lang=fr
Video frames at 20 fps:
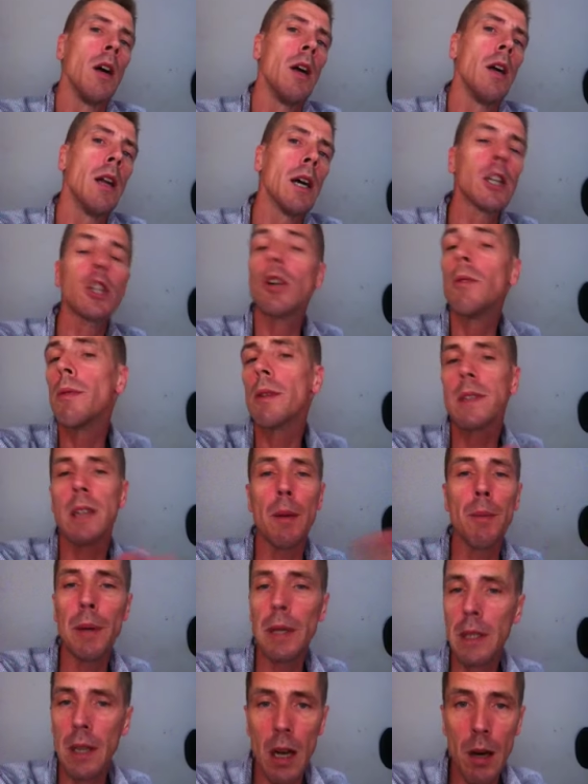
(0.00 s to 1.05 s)
Et là, je commence
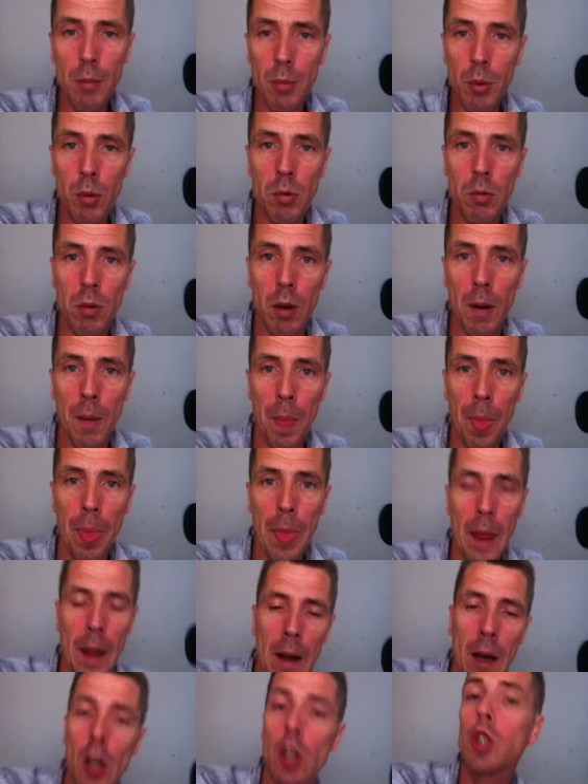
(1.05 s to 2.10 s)
à péter un plomb, quoi.
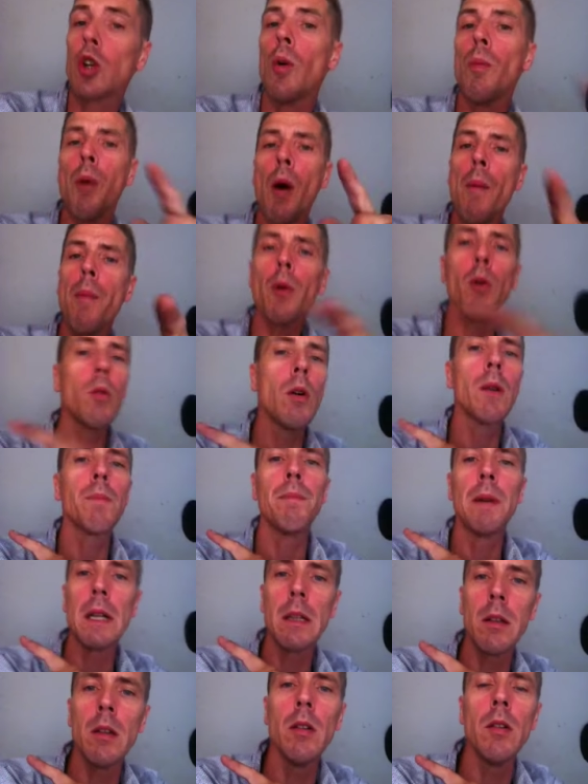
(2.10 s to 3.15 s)
Alors, je comprends pourquoi
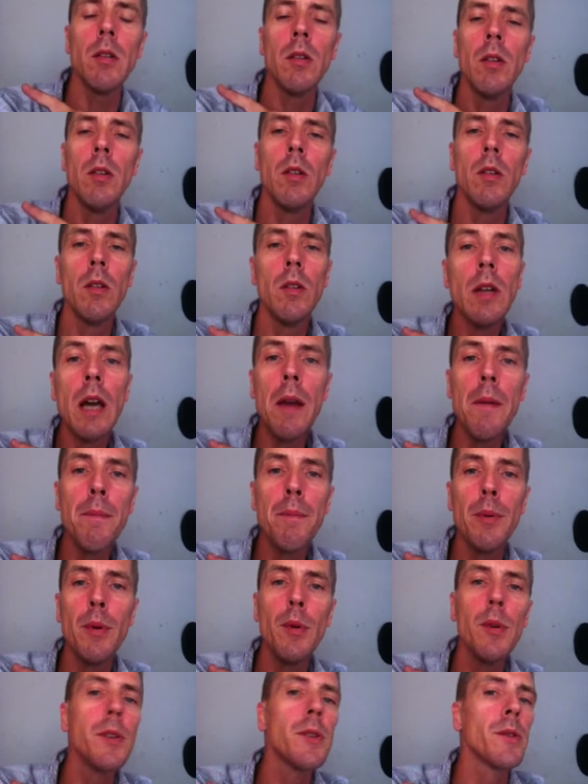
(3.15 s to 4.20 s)
maintenant, euh, la
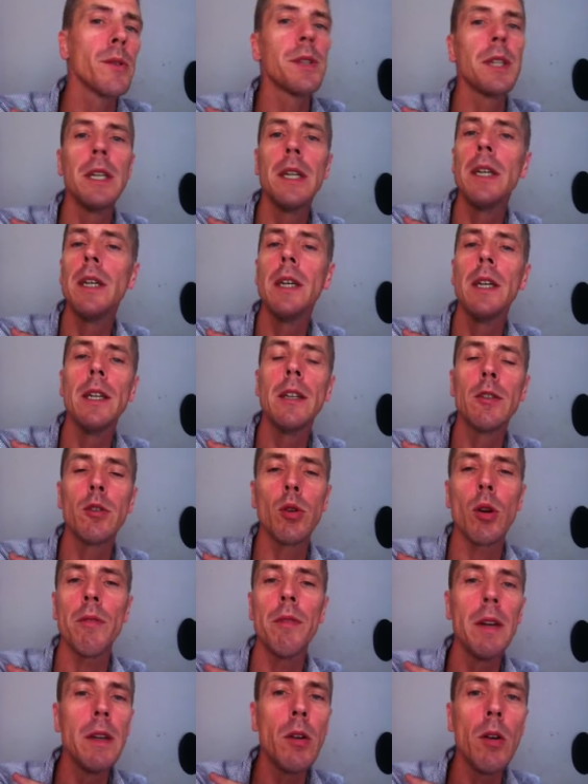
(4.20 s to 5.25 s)
MPE, ils ont des
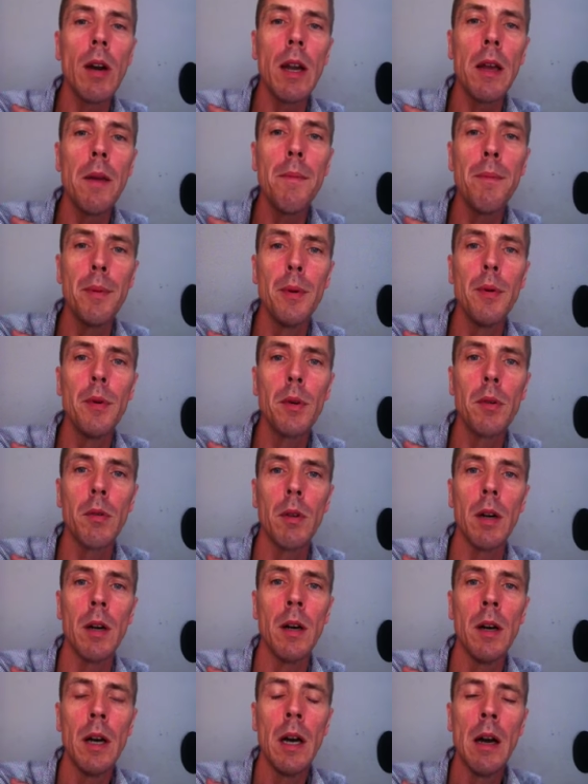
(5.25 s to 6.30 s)
surveillants à la MPE,
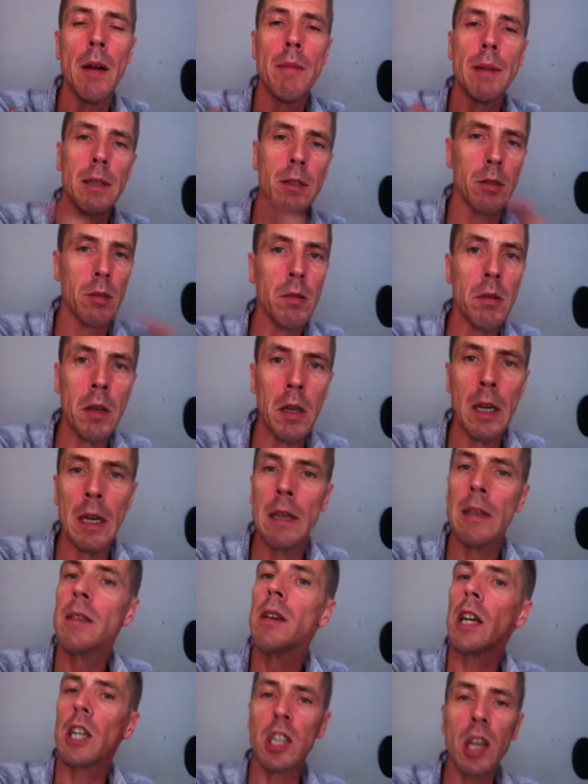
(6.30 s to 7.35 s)
quoi. Parce que
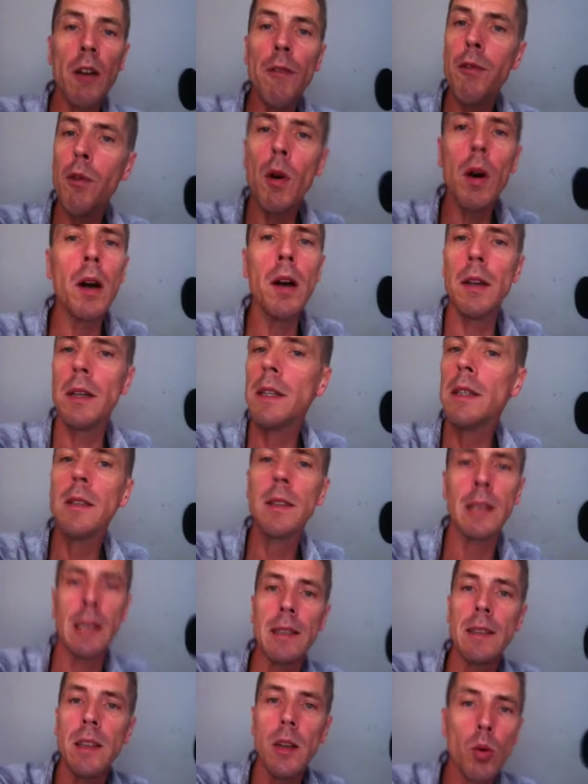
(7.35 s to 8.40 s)
si à chaque fois,
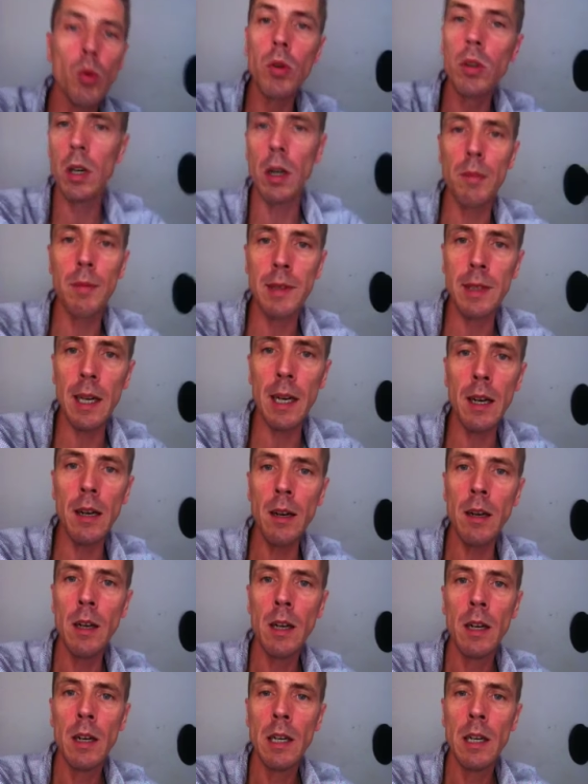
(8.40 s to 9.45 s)
ça se déroule comme ça,